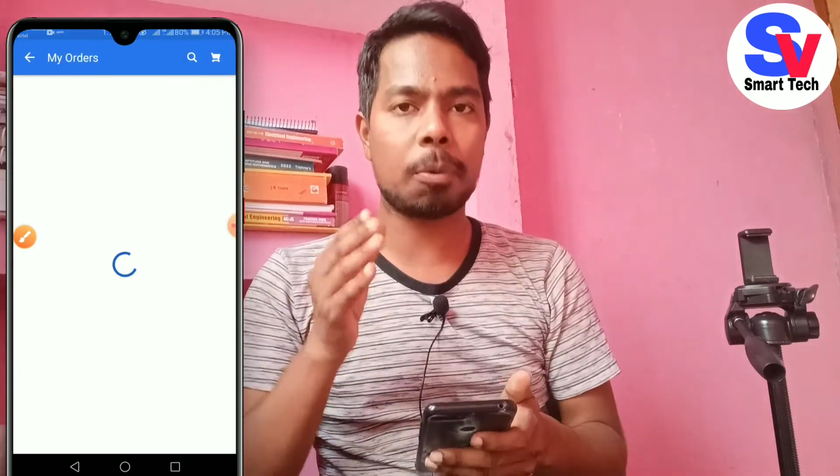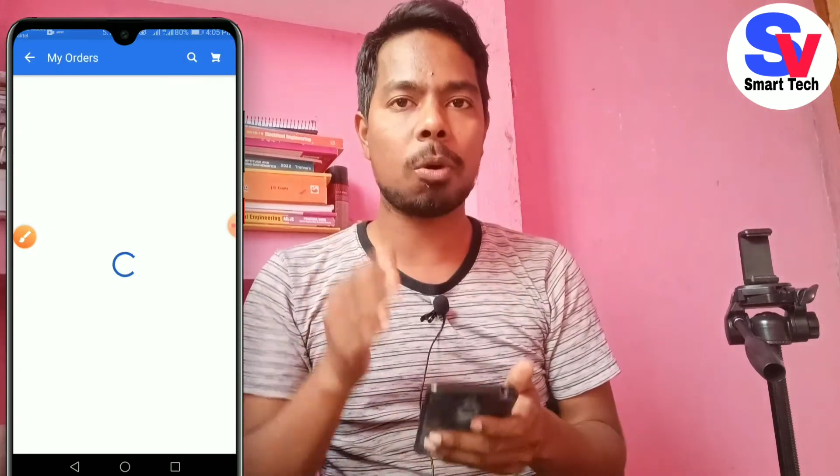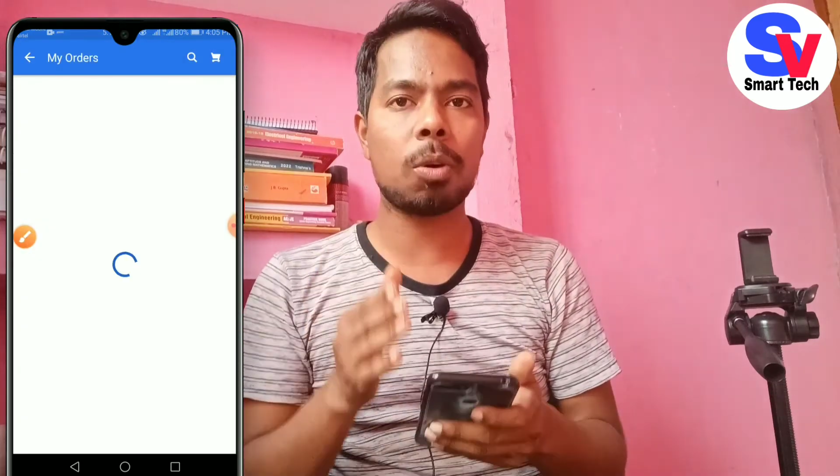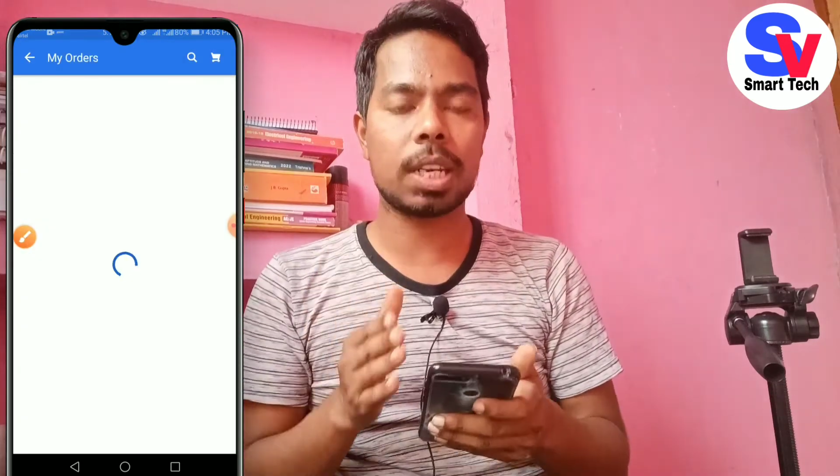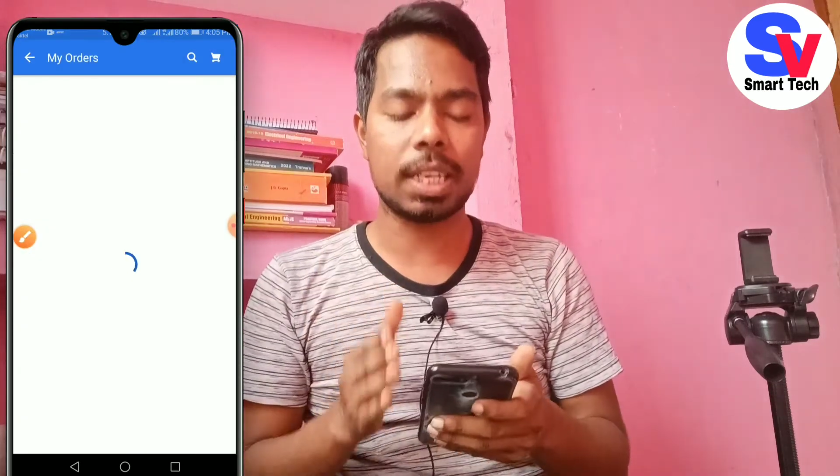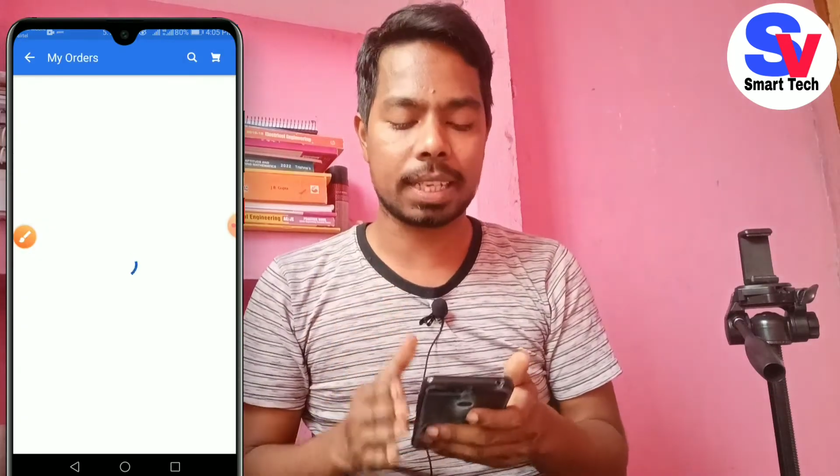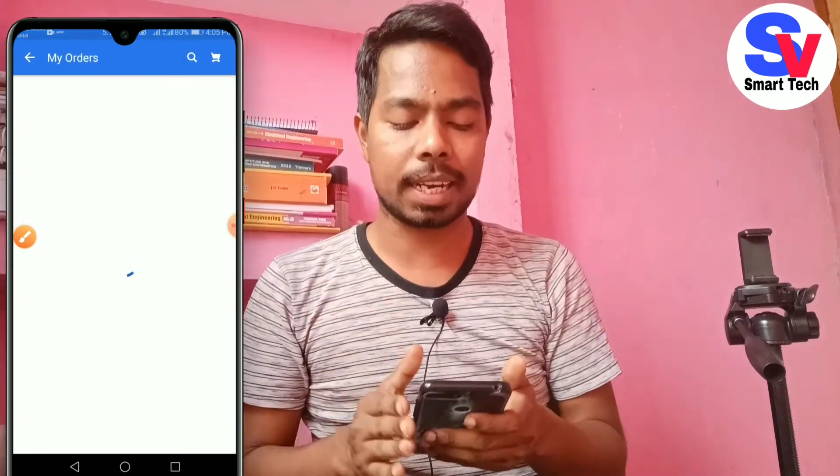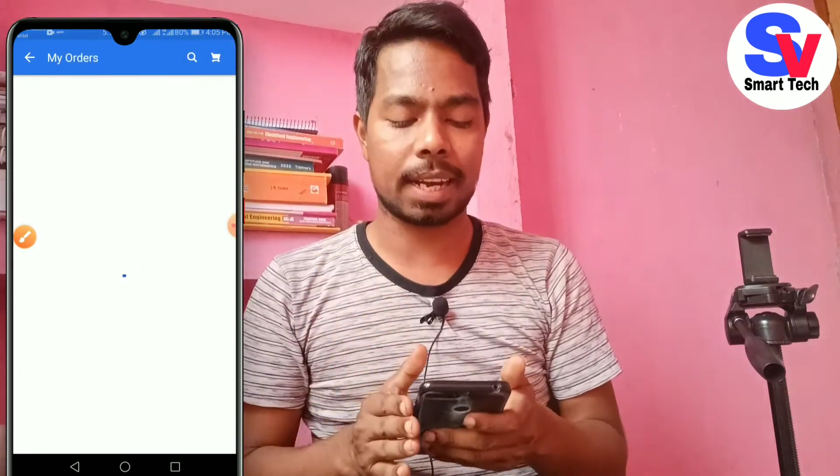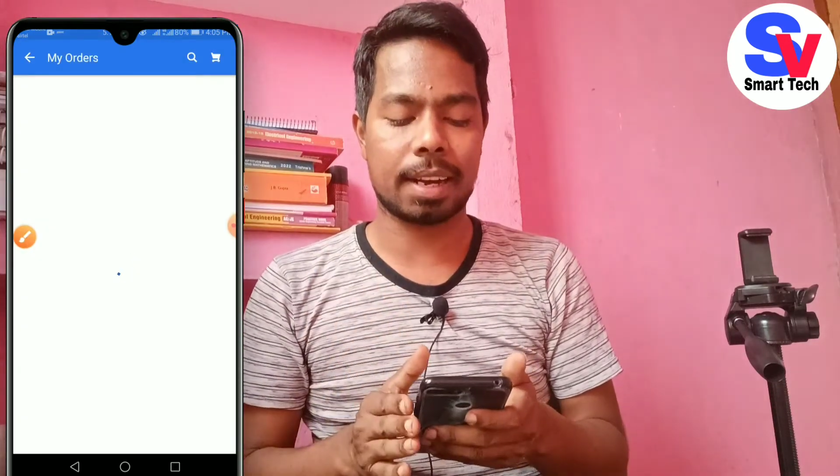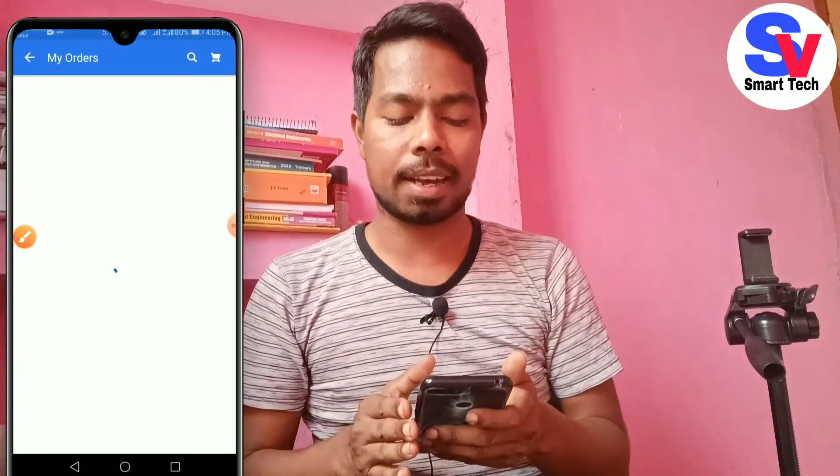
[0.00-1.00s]
आपको क्लिक
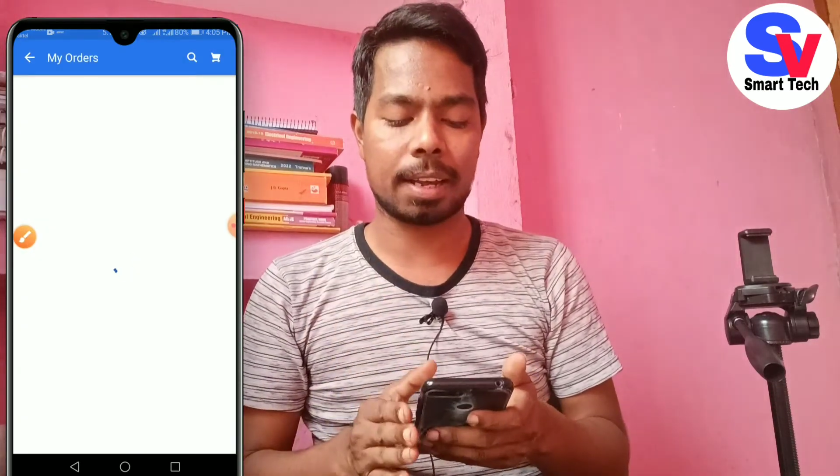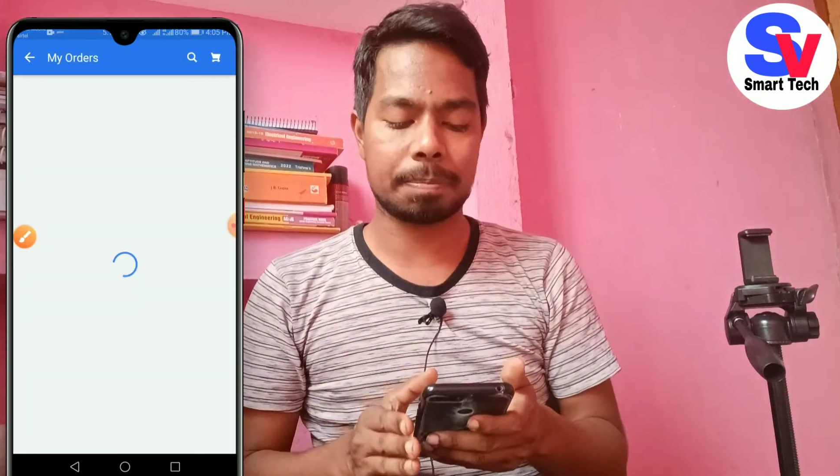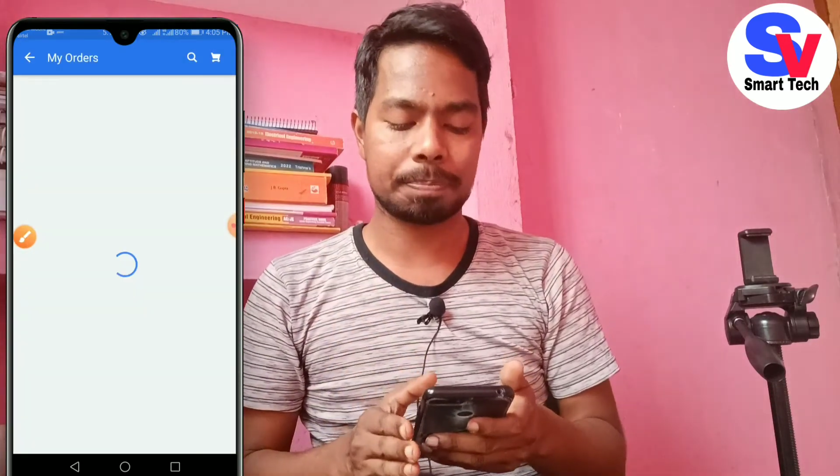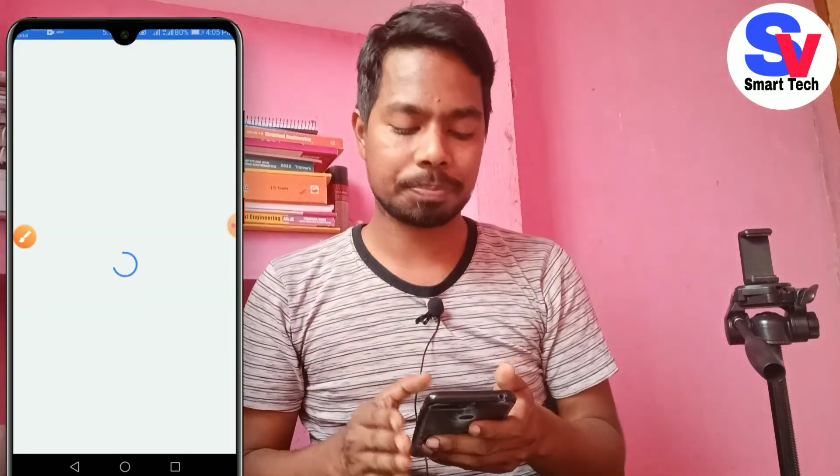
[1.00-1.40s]
करना है